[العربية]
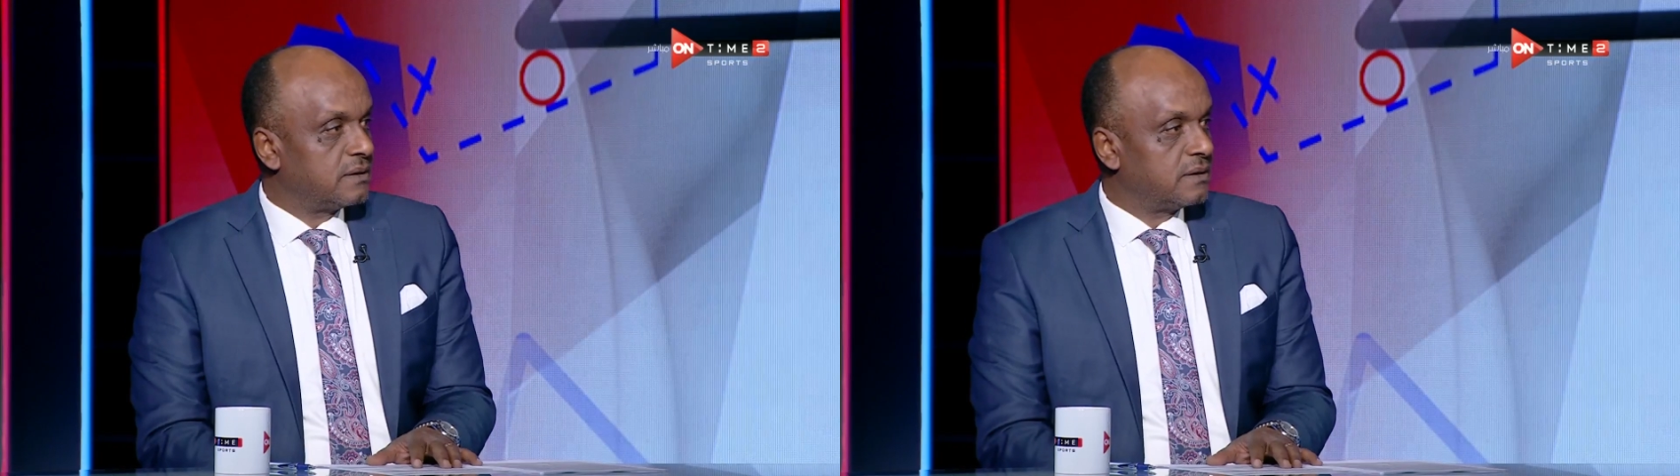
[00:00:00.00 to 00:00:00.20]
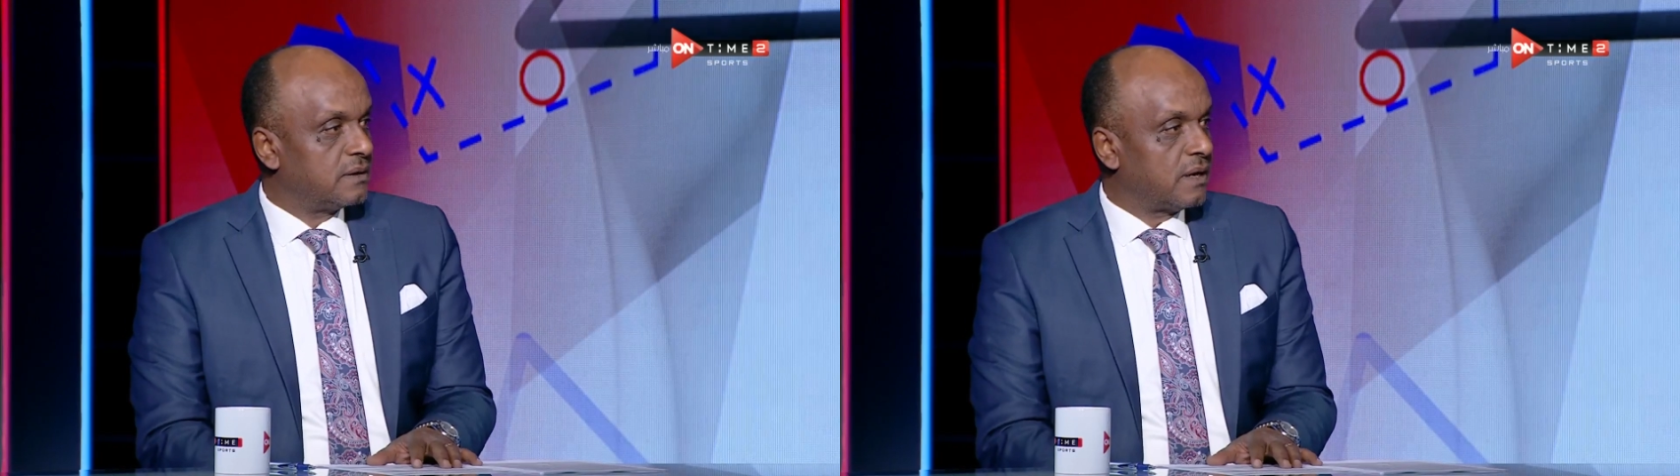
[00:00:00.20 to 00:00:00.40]

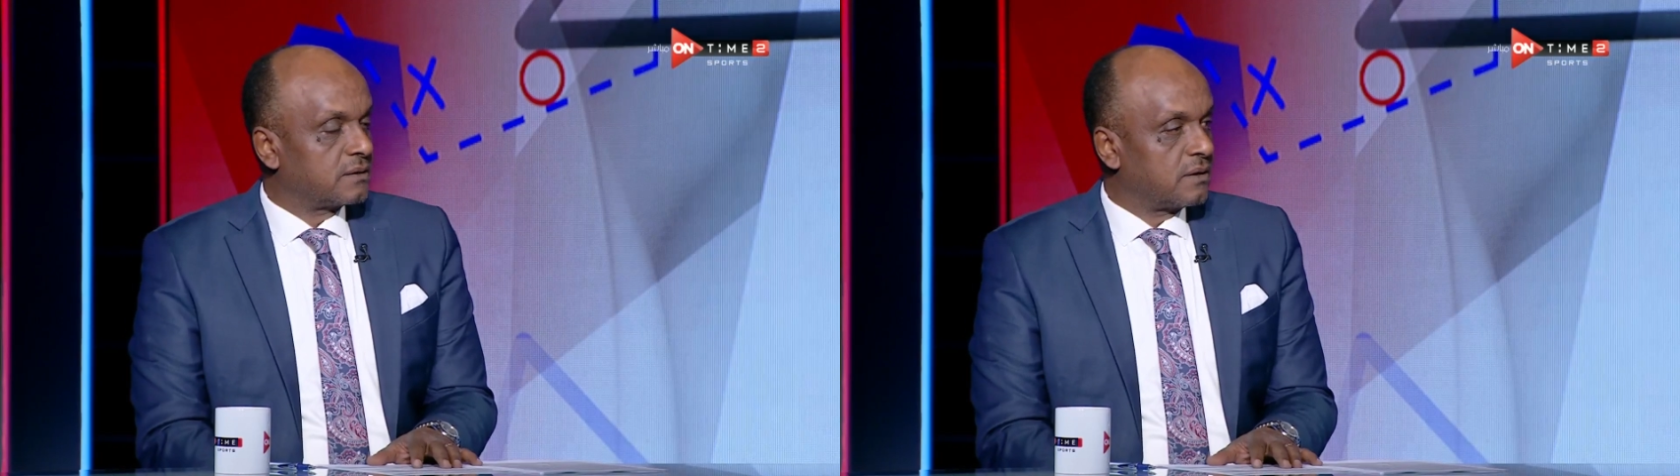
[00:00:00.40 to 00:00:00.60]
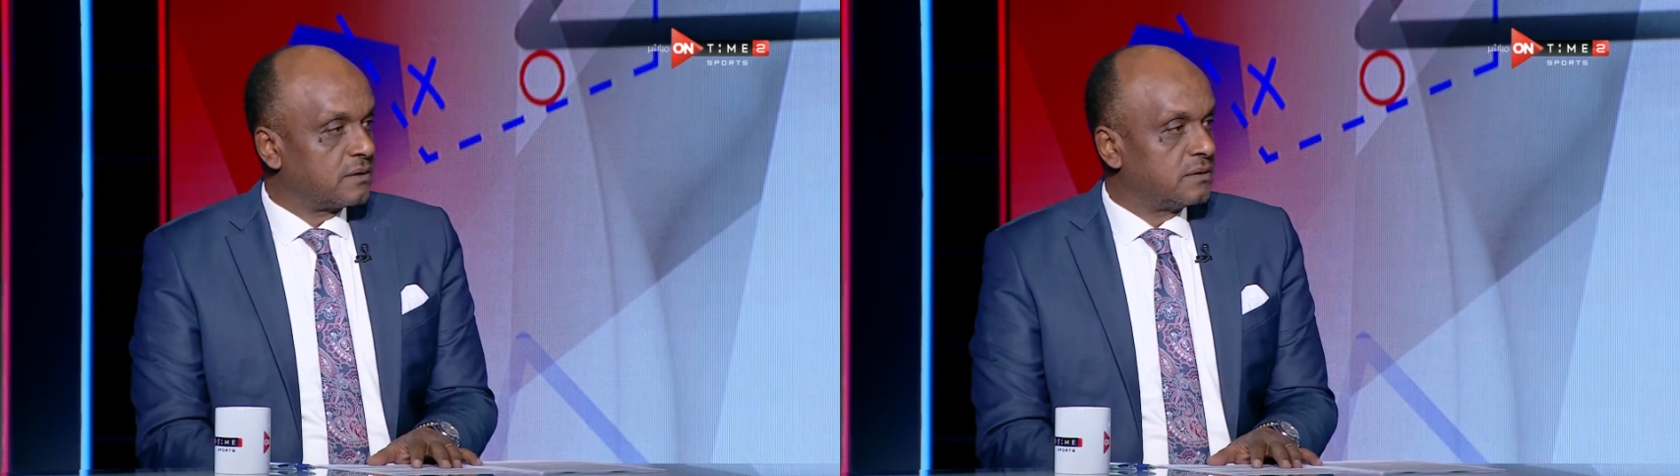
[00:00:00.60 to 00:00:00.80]

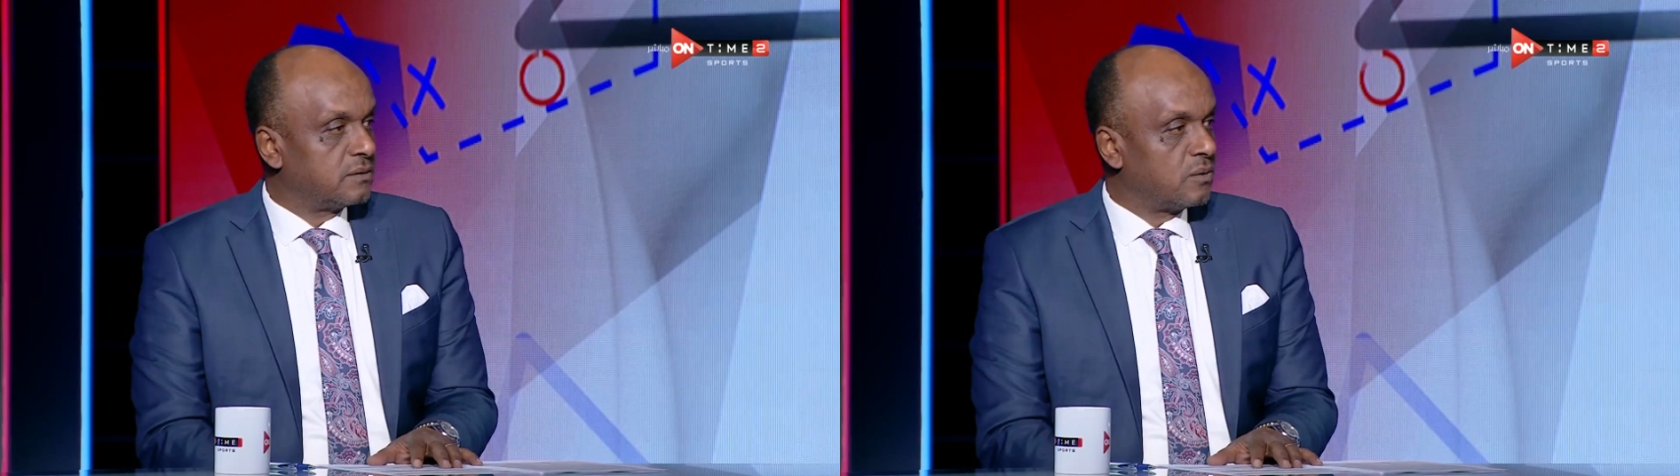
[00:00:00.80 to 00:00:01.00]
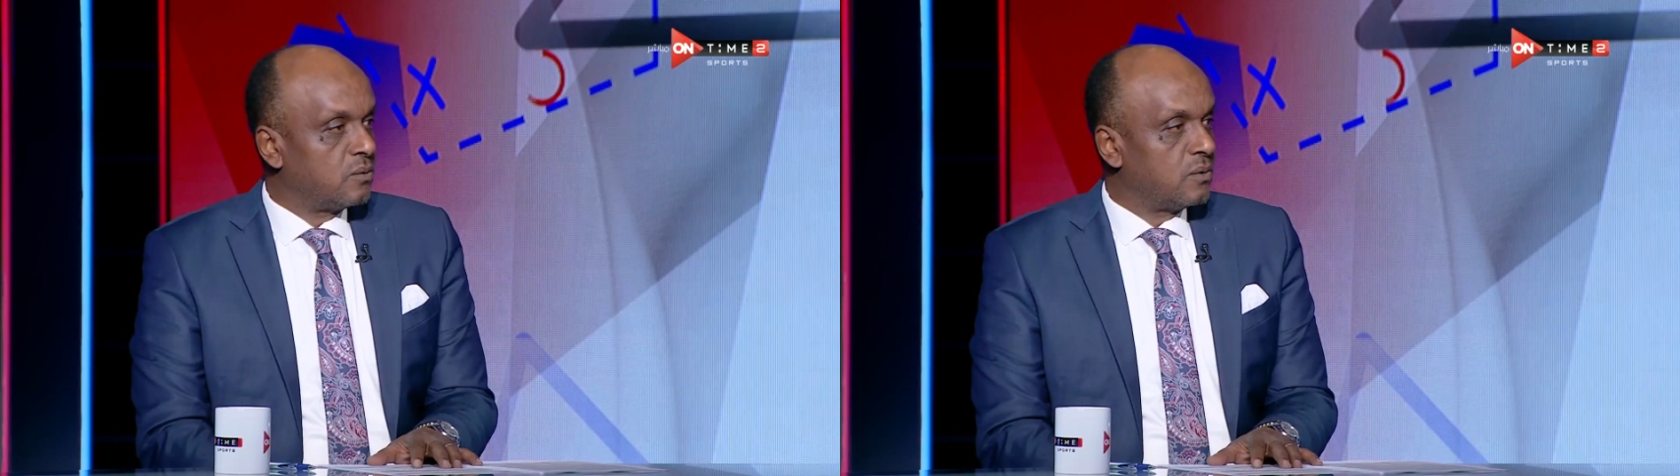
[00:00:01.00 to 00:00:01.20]
اعتقد
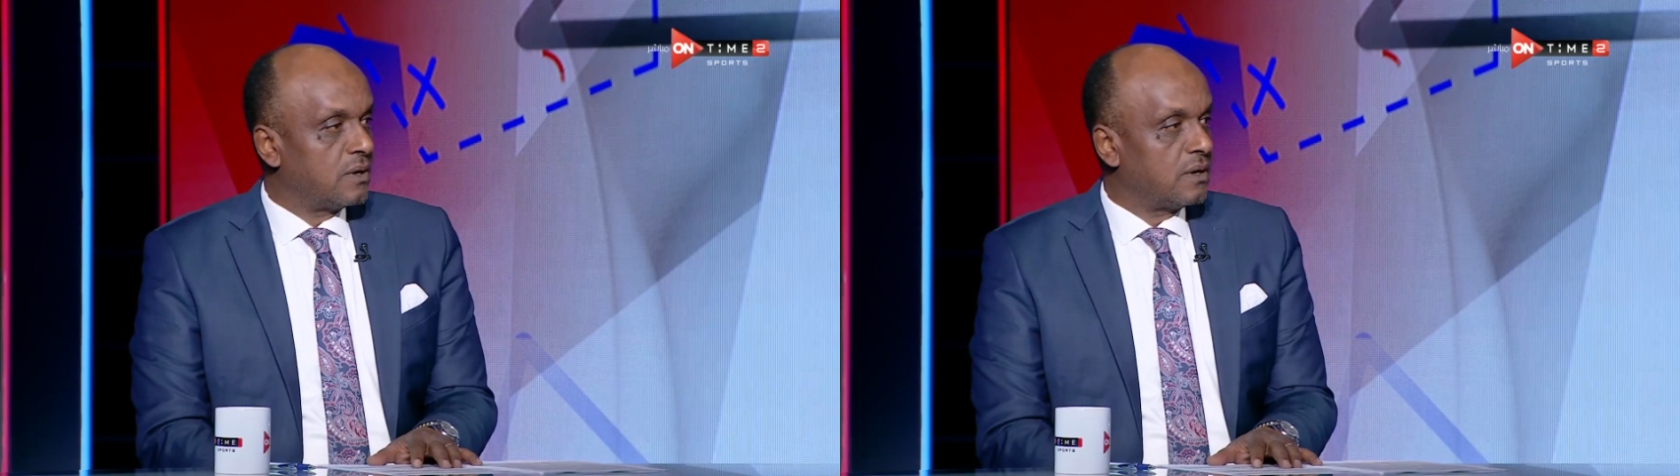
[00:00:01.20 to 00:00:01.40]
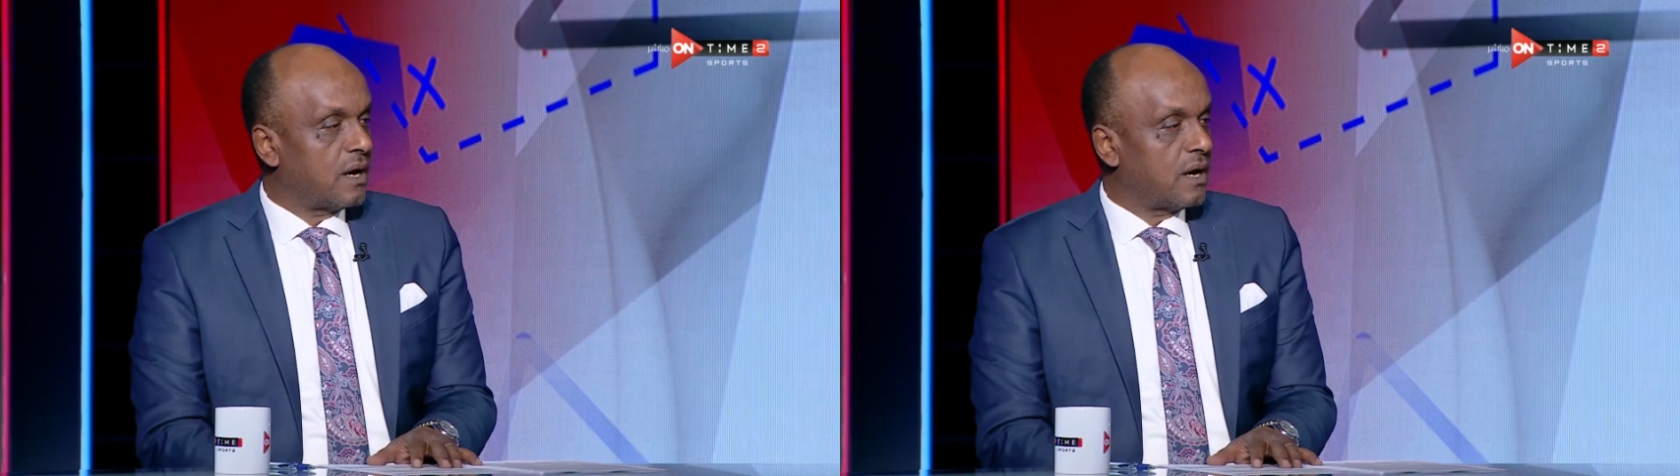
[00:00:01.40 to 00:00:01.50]
ان هو